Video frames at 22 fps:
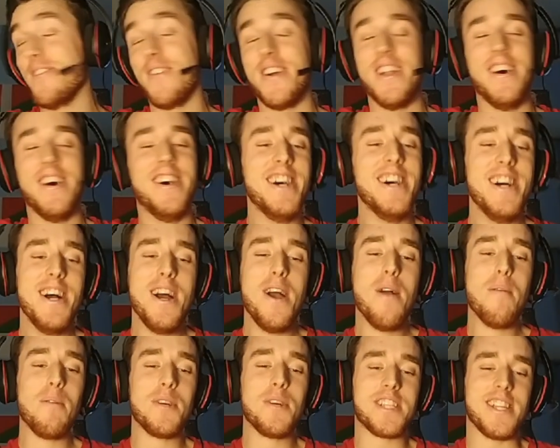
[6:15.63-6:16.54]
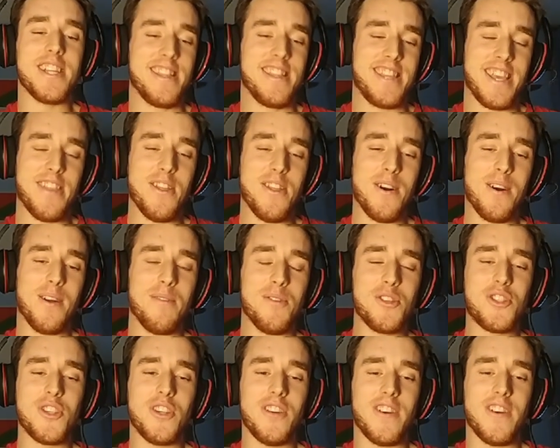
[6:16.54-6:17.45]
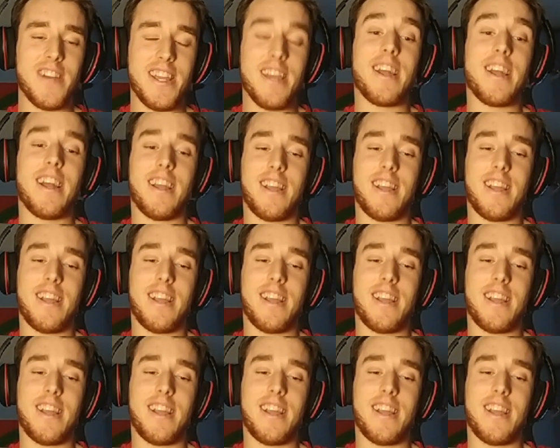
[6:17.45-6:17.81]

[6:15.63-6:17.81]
Bueno, pues entiendo ahora mucho, eh,